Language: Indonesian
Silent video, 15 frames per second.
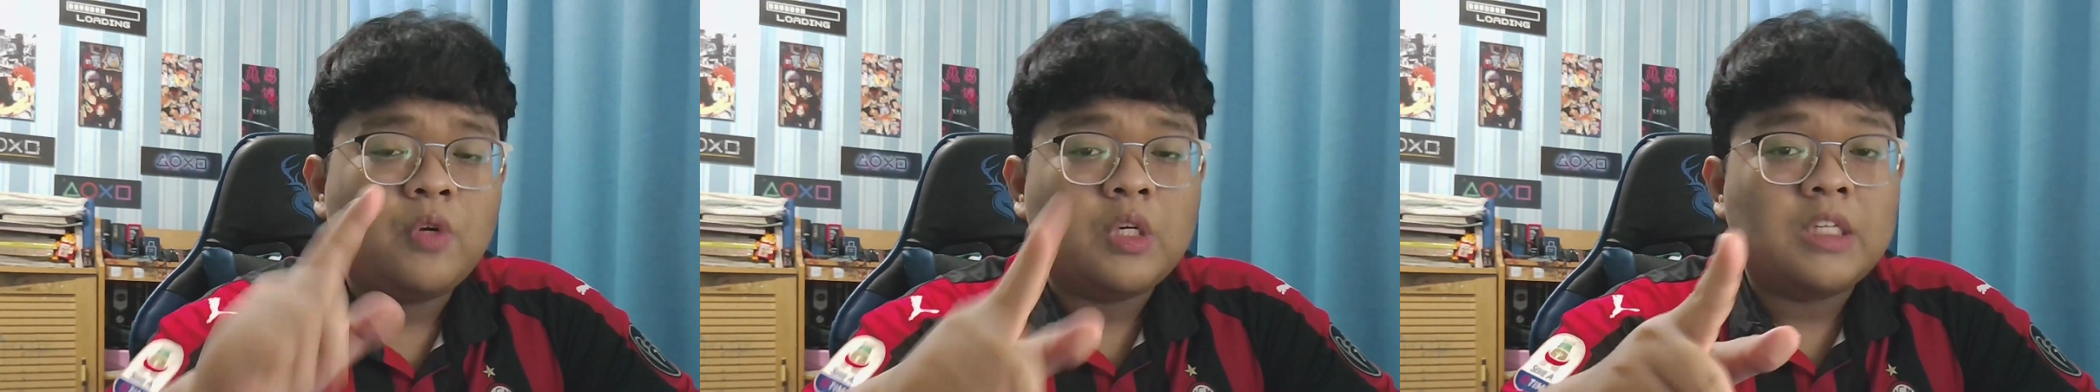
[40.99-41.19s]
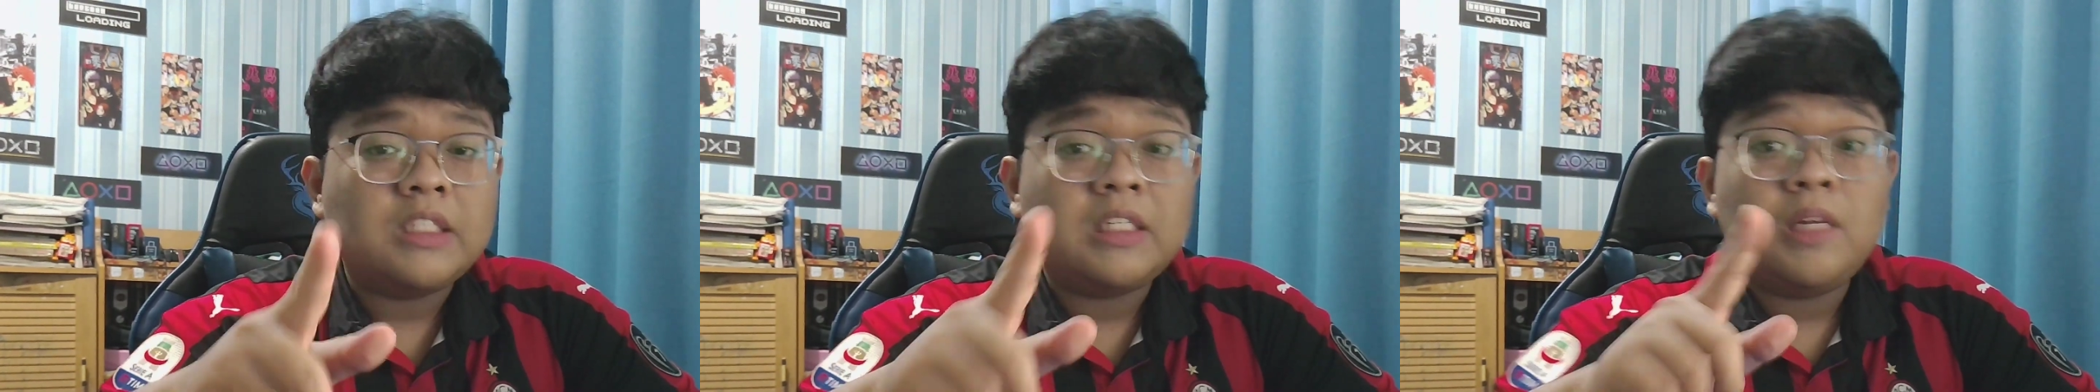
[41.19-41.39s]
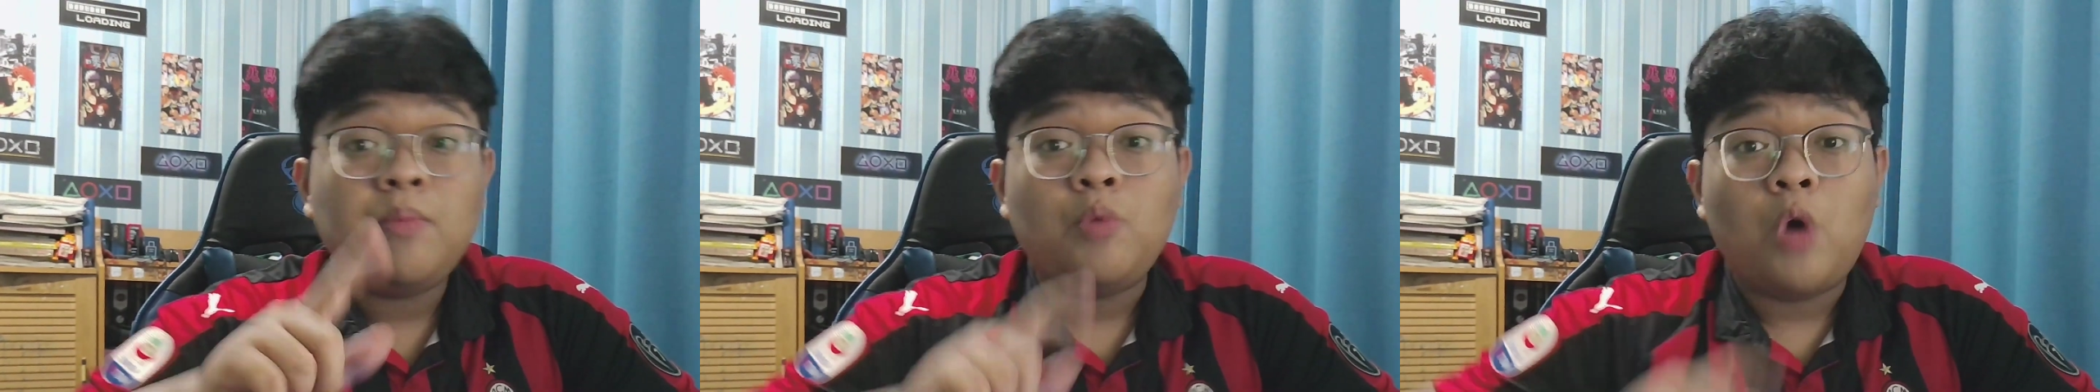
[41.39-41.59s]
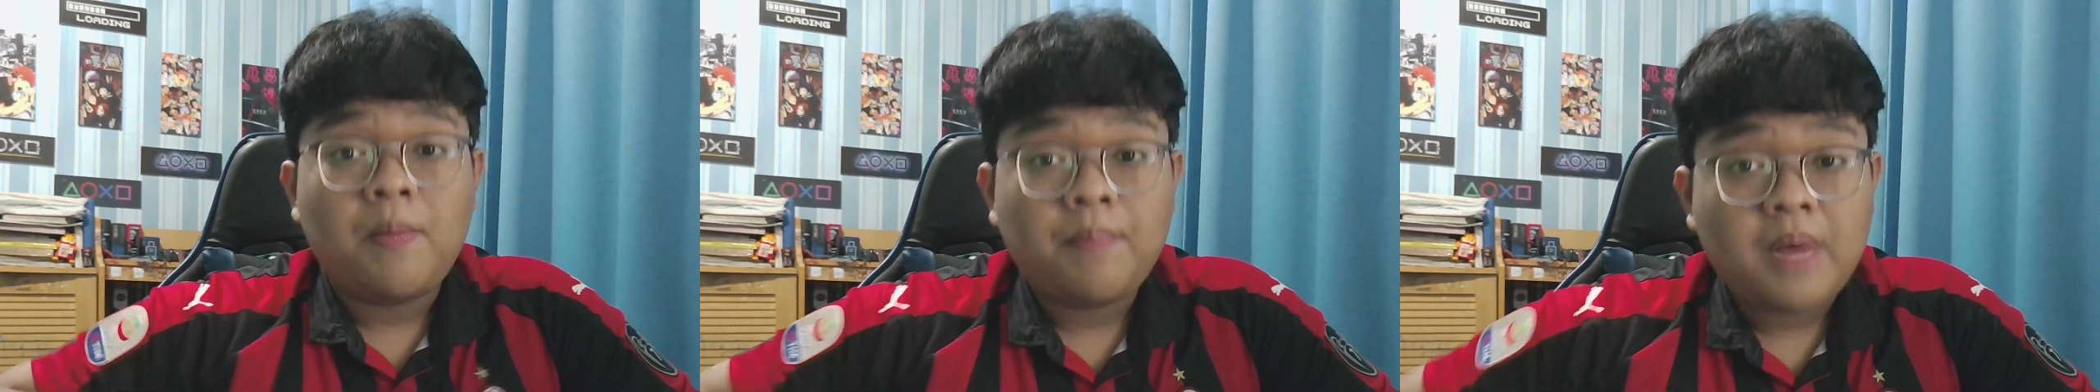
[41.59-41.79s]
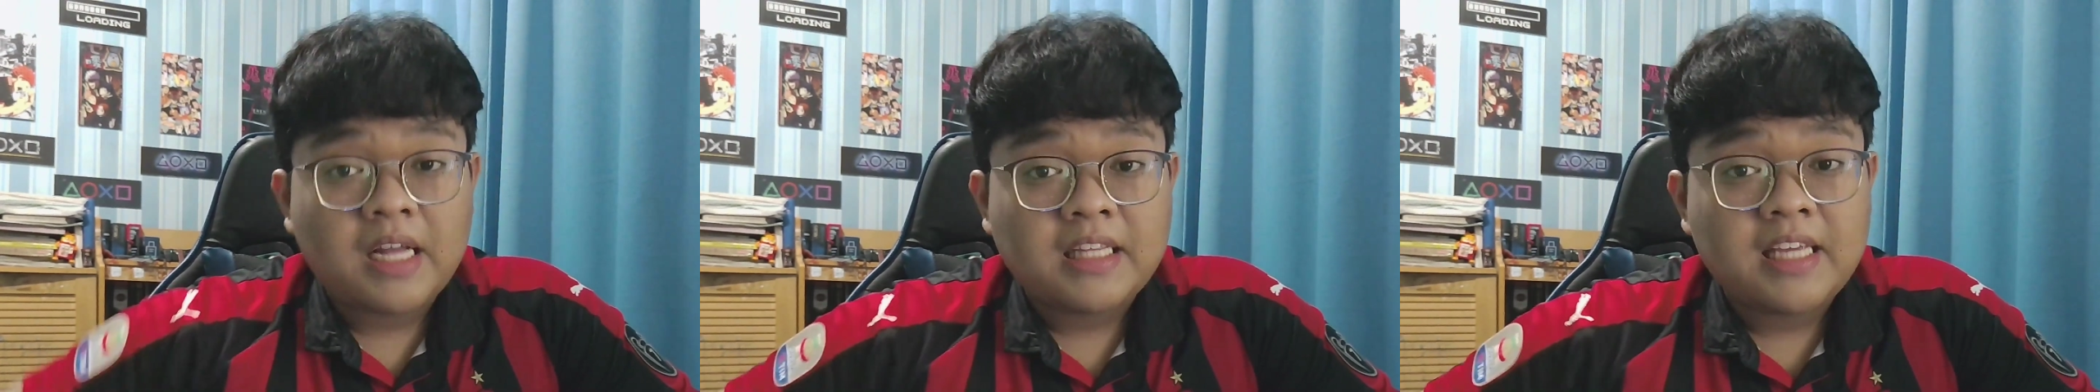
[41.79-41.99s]
Founders Club
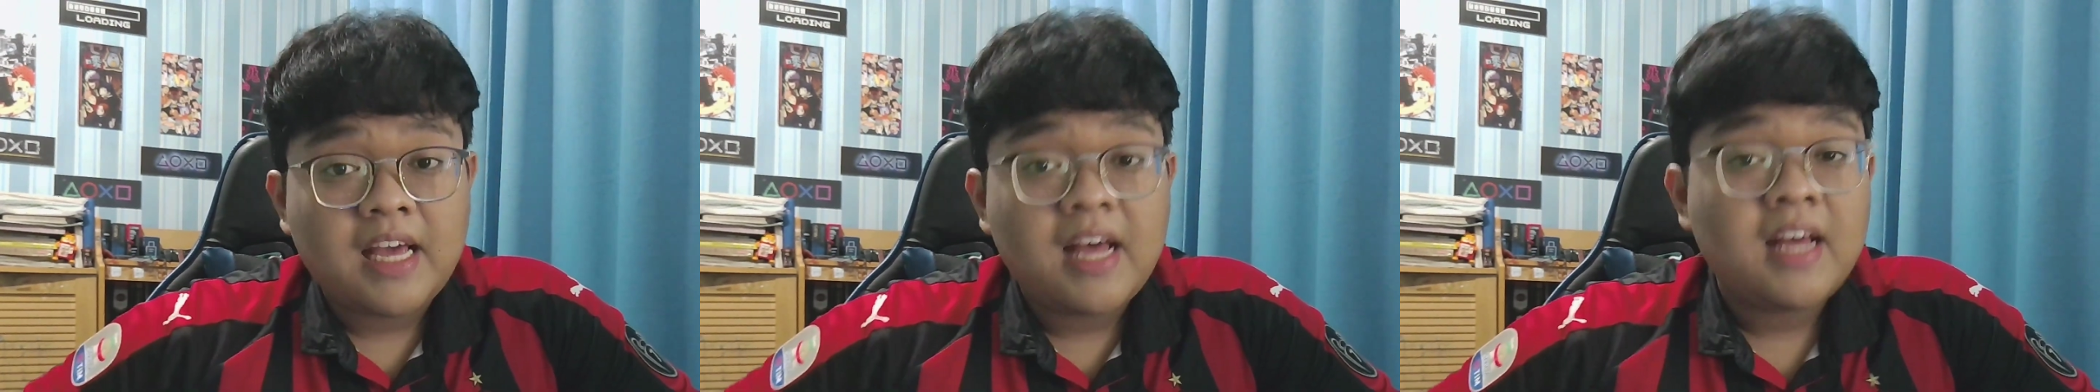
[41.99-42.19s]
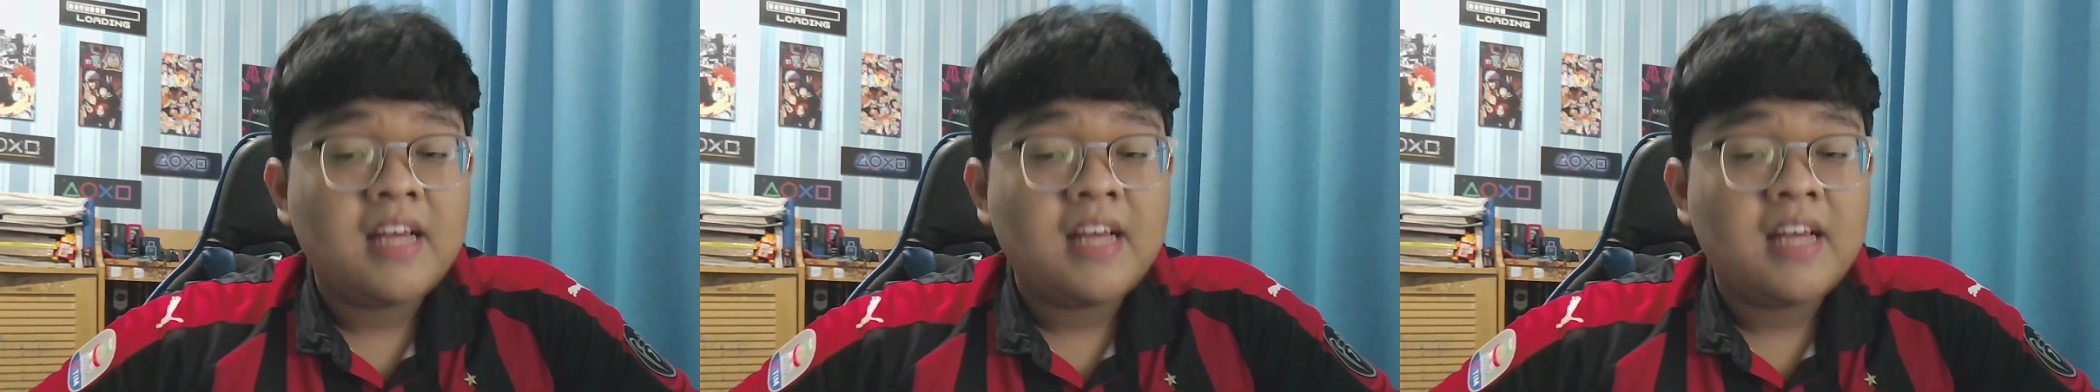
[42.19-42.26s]
24 ya.